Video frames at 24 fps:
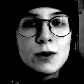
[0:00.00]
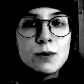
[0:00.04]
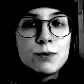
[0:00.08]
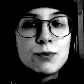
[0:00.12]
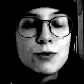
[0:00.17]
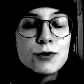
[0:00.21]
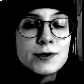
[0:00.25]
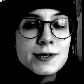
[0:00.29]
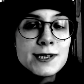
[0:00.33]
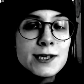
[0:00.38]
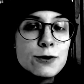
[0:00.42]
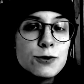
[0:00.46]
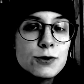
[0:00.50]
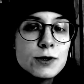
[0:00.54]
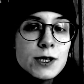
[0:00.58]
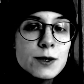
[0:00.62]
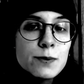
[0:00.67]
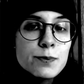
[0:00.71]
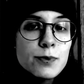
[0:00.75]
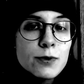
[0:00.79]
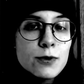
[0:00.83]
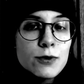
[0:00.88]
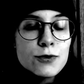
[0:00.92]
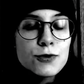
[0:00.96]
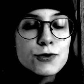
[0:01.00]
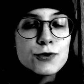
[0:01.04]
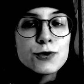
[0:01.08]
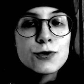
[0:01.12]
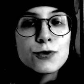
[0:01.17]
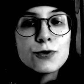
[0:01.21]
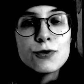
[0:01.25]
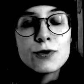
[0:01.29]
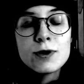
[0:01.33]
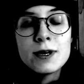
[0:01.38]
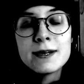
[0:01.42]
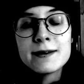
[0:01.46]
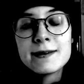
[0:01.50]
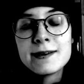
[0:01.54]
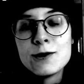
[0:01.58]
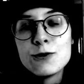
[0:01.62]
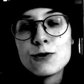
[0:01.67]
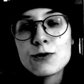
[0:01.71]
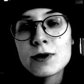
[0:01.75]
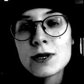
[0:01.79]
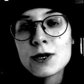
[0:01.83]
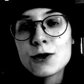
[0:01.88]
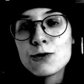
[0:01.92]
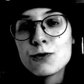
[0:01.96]
Pour celles qui pensent que la
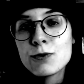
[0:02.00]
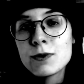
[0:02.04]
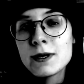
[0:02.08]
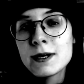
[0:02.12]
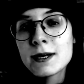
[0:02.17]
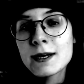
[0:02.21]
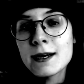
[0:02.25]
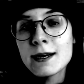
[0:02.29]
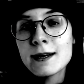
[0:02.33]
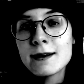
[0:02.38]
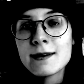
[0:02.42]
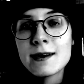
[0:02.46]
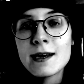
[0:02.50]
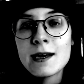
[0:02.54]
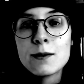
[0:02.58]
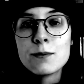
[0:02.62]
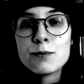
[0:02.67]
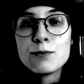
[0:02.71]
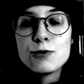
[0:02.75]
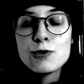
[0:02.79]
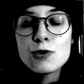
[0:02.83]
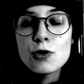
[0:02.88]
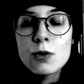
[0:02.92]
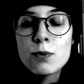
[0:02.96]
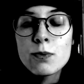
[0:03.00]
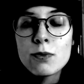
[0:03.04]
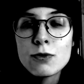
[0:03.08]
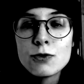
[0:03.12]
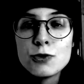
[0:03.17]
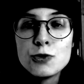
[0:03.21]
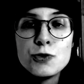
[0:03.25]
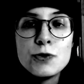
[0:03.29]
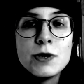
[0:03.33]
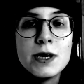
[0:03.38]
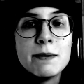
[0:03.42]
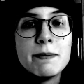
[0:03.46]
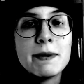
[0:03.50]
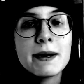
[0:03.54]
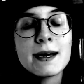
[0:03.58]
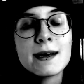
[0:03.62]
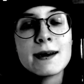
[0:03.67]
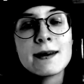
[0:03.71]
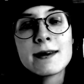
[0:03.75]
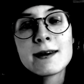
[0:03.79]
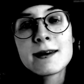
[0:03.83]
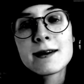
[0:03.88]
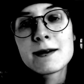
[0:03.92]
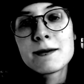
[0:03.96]
théorie queer est un pur produit
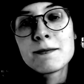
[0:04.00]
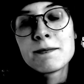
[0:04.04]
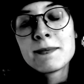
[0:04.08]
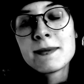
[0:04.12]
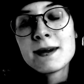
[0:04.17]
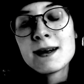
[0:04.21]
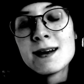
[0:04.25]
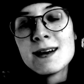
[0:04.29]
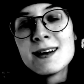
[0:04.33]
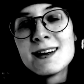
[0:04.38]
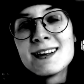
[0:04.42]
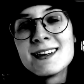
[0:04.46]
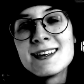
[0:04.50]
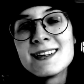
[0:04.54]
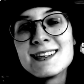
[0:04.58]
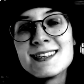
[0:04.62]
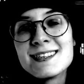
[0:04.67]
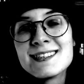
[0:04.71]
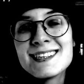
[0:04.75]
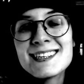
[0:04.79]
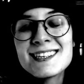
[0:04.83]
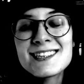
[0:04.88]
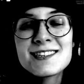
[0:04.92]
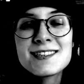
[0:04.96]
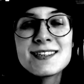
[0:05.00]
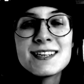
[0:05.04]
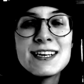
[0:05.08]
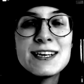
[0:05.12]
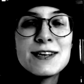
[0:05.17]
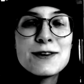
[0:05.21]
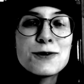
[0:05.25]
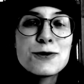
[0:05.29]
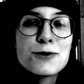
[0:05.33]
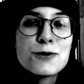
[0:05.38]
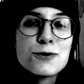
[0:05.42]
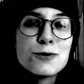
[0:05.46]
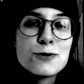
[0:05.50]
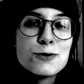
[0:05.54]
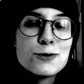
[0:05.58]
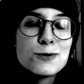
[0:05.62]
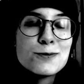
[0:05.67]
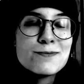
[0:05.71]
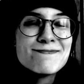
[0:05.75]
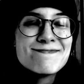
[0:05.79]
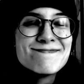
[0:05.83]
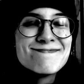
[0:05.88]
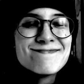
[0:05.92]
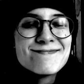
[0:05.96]
américain, sachez que
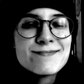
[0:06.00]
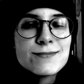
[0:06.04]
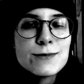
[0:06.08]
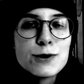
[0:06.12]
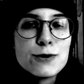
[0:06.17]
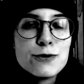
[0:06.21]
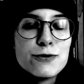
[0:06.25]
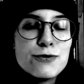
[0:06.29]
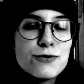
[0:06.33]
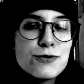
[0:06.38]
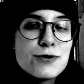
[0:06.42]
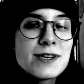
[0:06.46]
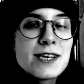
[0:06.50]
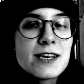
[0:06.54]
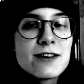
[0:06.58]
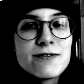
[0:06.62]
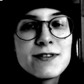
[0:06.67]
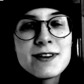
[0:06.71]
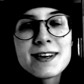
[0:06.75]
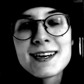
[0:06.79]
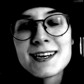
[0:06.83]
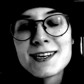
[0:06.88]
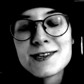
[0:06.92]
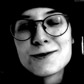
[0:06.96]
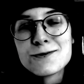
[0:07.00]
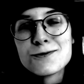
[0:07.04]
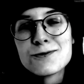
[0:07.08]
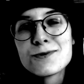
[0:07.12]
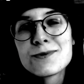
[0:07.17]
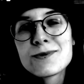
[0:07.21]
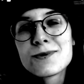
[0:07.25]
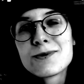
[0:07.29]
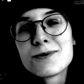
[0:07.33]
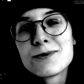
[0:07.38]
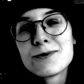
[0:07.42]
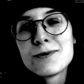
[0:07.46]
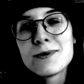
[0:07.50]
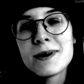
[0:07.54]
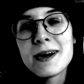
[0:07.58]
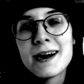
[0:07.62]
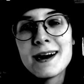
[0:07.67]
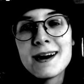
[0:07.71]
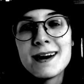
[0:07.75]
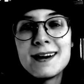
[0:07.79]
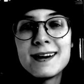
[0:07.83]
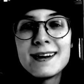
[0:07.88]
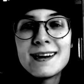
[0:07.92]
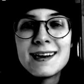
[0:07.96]
vous n'avez raison que
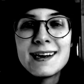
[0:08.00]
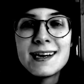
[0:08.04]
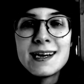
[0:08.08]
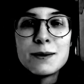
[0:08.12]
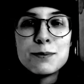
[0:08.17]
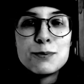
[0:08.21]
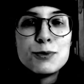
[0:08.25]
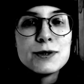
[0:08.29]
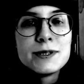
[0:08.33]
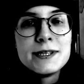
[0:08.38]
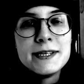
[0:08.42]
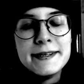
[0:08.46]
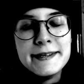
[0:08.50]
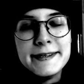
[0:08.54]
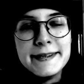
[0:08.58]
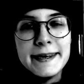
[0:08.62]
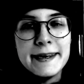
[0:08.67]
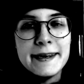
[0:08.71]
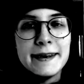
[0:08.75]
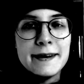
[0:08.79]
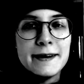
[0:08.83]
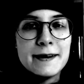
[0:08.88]
à un petit tiers.